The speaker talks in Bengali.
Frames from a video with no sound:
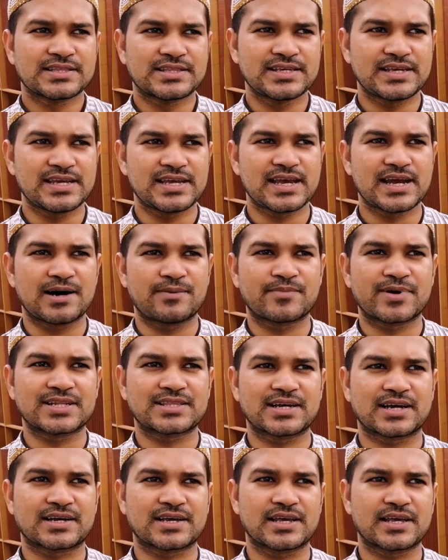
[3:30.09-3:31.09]
দিয়ে আমরা
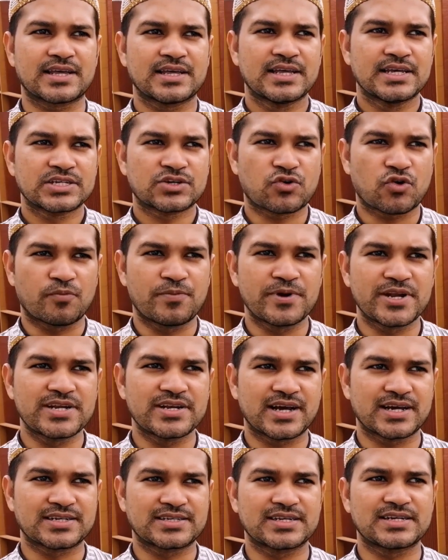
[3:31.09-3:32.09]
তাকে কোভিড
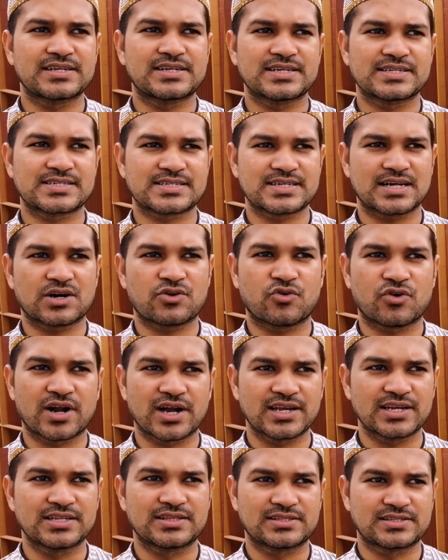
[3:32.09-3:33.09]
নাইন্টিন টেস্টটা
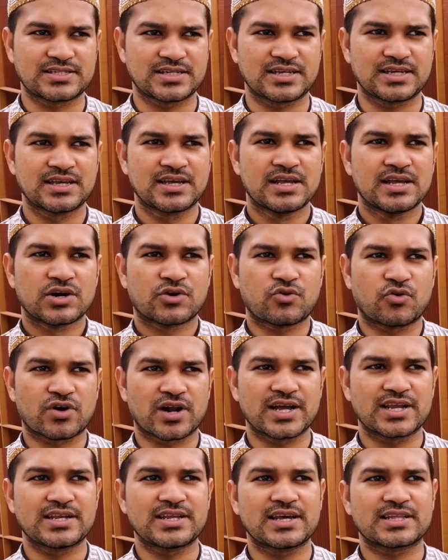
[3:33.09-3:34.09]
করাই নিচ্ছি
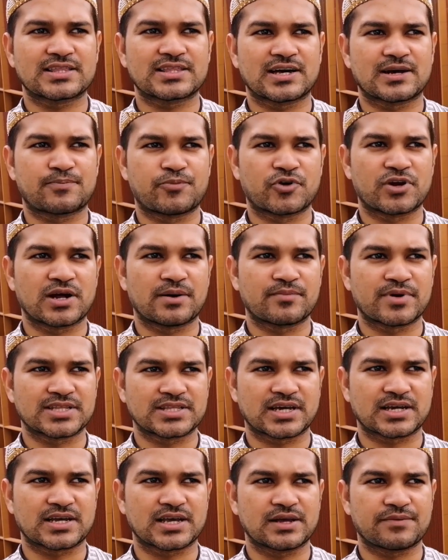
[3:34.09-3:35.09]
করাই নিয়ে তারপরে আমরা
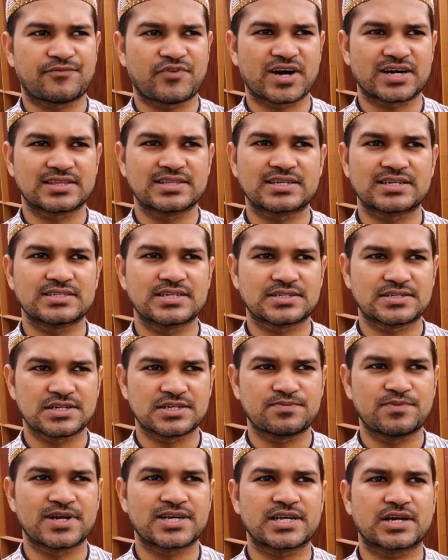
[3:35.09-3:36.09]
তাকে ফার্দার যে
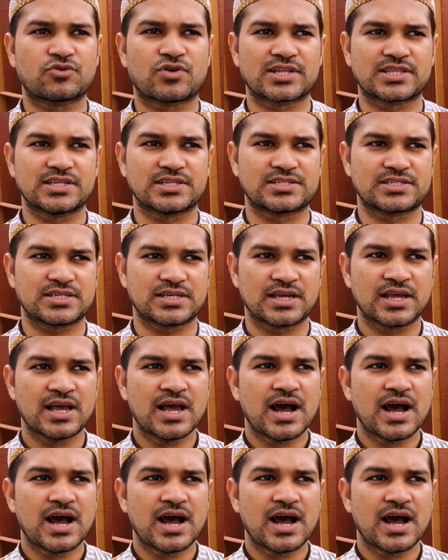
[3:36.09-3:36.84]
ট্রিটমেন্ট এগুলো দিচ্ছি